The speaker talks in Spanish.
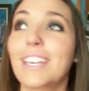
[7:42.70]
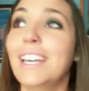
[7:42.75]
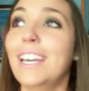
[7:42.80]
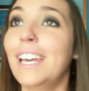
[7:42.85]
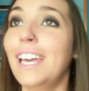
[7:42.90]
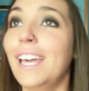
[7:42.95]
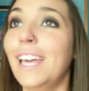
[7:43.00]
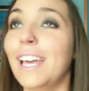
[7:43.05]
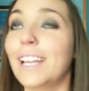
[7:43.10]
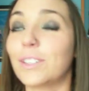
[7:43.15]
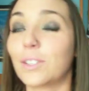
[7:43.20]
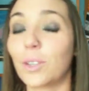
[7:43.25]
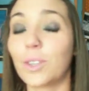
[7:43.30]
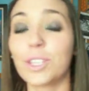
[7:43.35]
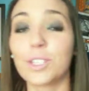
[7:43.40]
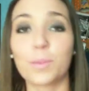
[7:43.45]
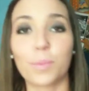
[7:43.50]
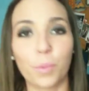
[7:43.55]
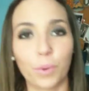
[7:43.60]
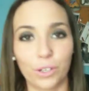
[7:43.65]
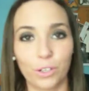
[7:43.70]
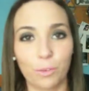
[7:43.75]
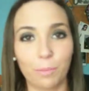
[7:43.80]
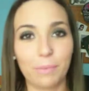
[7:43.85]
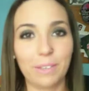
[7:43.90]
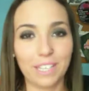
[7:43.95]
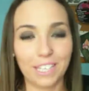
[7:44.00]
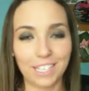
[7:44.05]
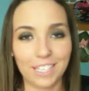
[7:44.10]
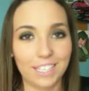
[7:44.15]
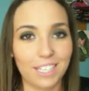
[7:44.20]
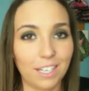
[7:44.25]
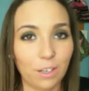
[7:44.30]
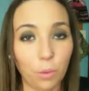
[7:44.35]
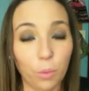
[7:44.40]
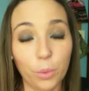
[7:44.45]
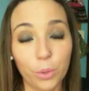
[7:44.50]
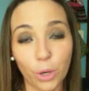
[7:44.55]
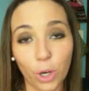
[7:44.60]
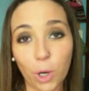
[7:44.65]
Entonces, bueno, me delineé un
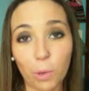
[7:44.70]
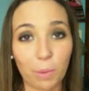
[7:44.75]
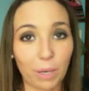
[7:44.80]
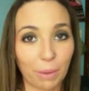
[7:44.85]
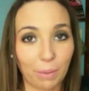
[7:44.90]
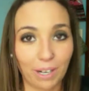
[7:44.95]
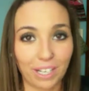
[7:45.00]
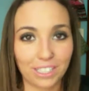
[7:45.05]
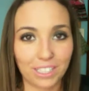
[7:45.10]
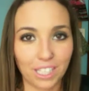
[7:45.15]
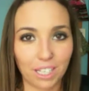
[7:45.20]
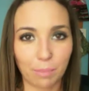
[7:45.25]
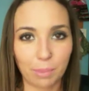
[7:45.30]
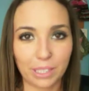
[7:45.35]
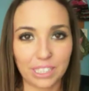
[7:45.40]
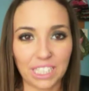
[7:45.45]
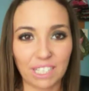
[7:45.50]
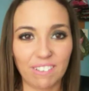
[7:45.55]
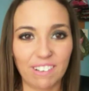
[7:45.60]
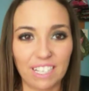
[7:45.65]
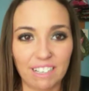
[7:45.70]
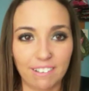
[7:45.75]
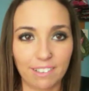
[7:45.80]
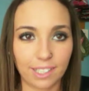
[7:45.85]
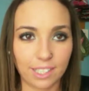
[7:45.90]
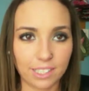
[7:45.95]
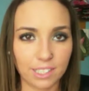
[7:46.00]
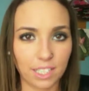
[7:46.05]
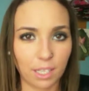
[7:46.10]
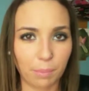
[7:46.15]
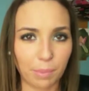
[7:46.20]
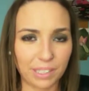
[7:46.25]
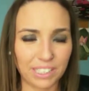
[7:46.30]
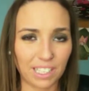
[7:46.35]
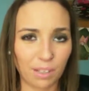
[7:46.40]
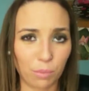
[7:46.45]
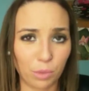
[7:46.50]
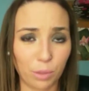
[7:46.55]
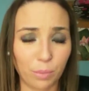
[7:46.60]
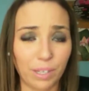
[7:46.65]
ojo para ver qué tal pintaba y la verdad es que pinta
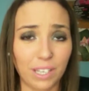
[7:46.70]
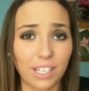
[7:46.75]
muy bien.